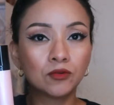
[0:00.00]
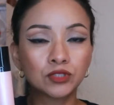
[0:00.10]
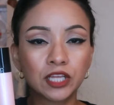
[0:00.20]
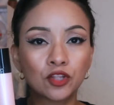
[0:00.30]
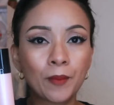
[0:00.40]

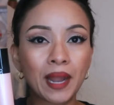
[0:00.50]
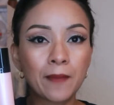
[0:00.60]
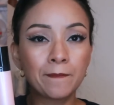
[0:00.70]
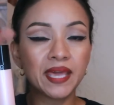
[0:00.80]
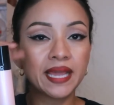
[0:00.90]
Ustedes nomás
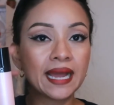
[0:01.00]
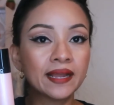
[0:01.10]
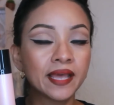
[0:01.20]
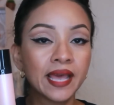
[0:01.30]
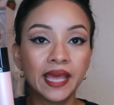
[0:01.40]
le
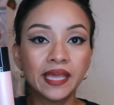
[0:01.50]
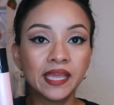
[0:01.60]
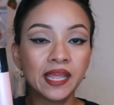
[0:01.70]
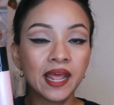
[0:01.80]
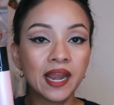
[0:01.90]
pican
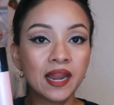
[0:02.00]
y el